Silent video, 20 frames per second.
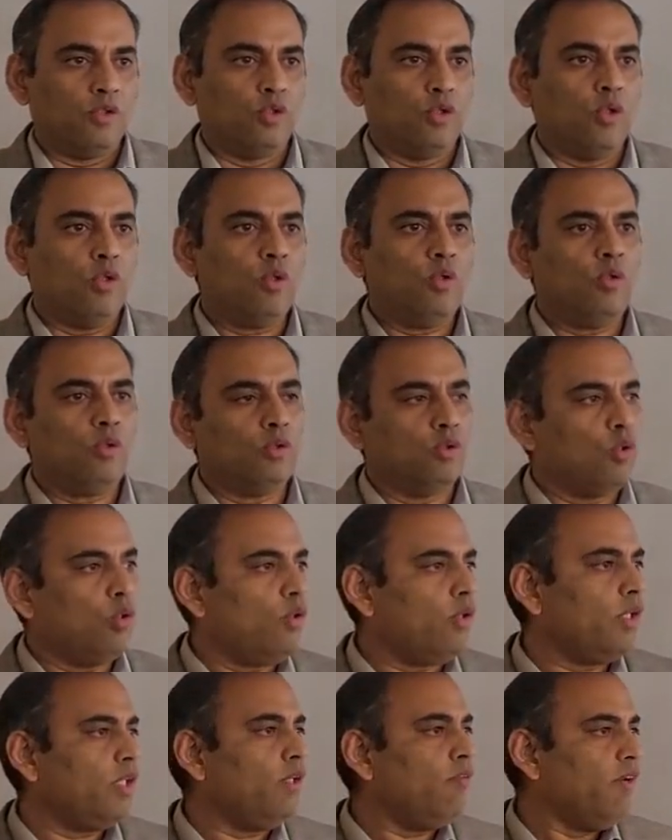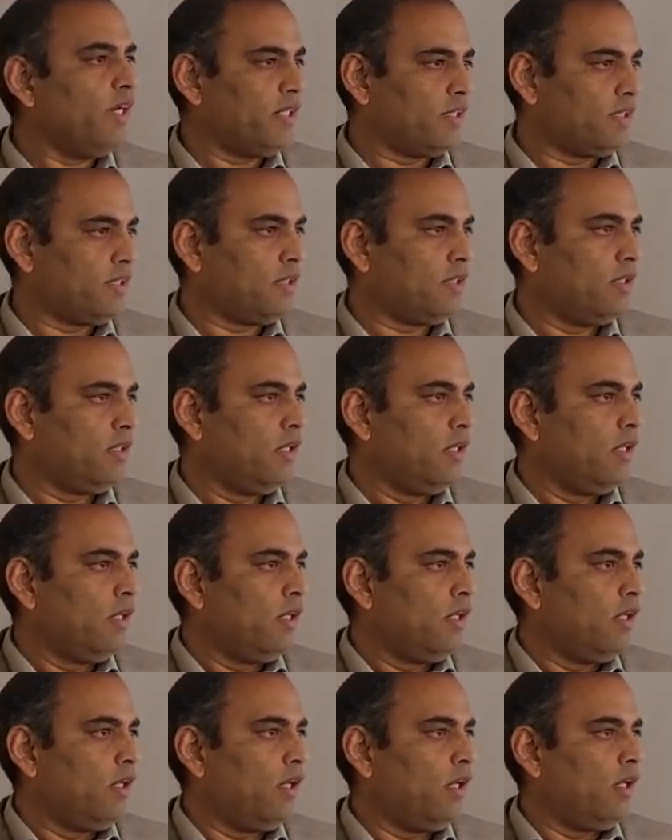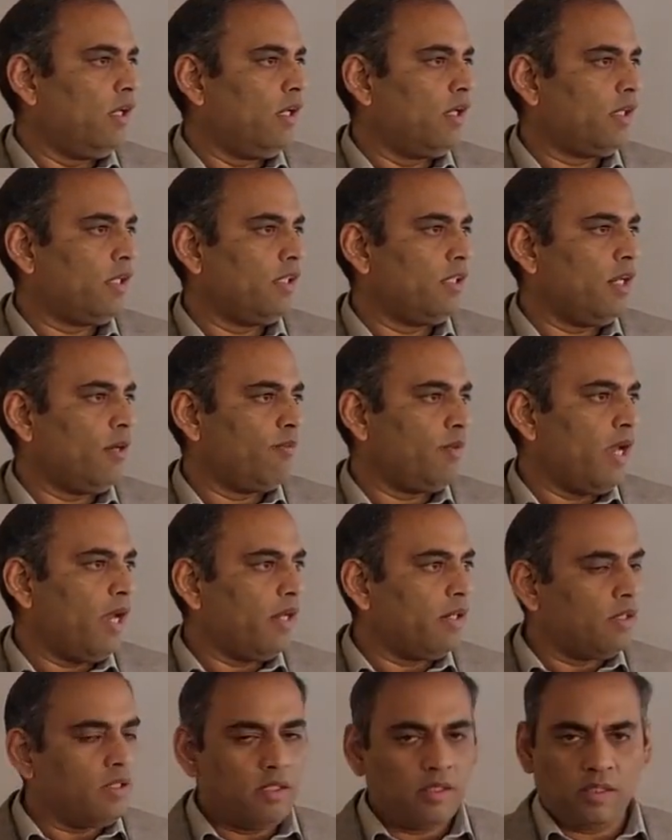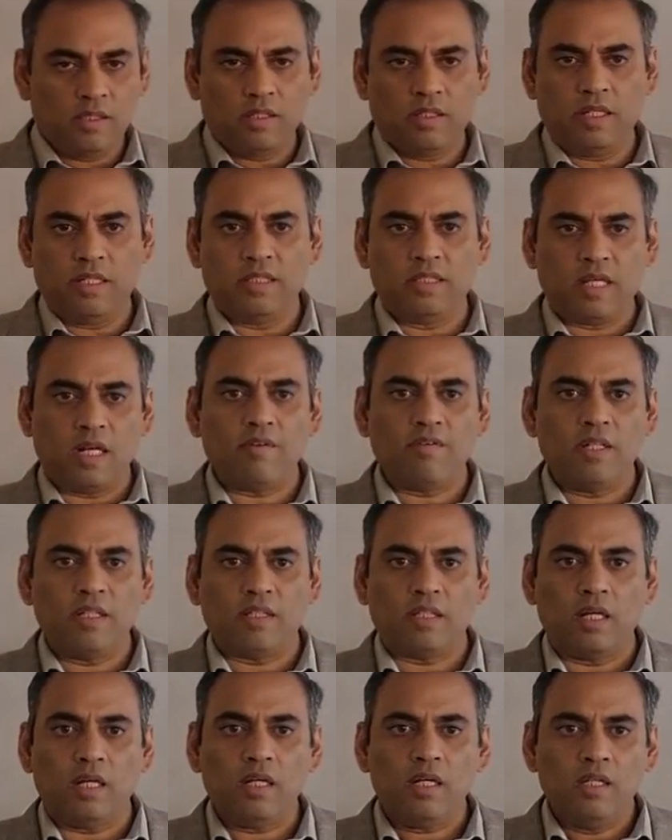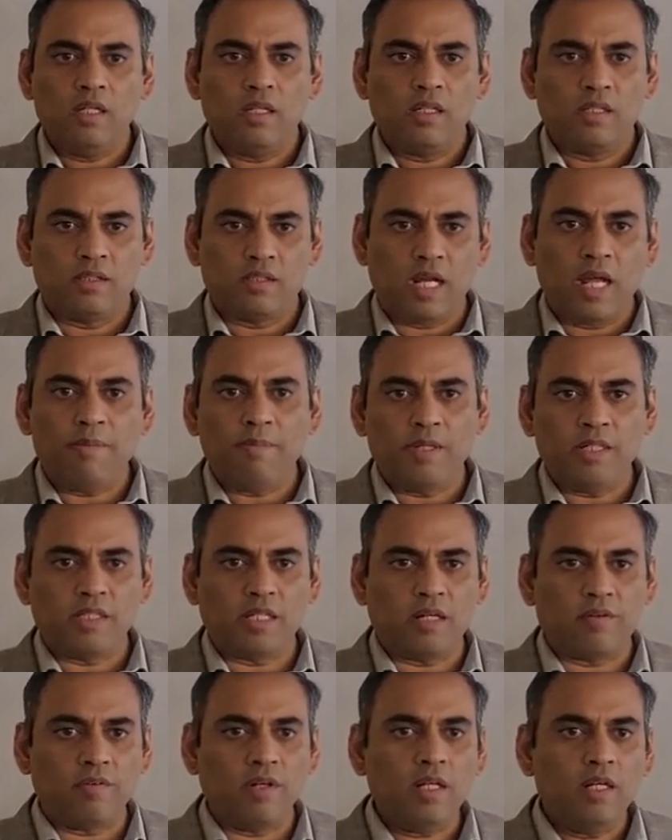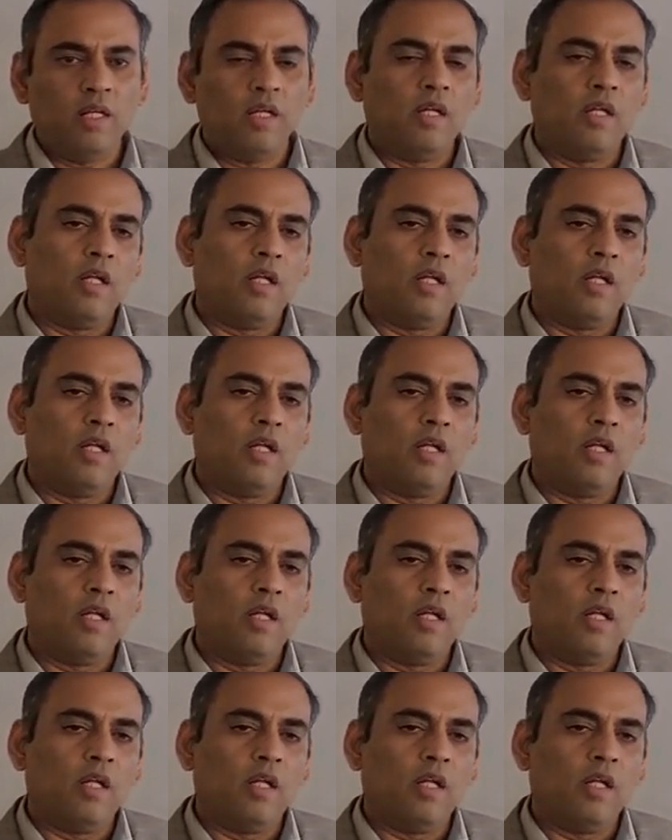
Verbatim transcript: जो दो इवेंट्स के दरमियान इंटरवल था टाइम इंटरवल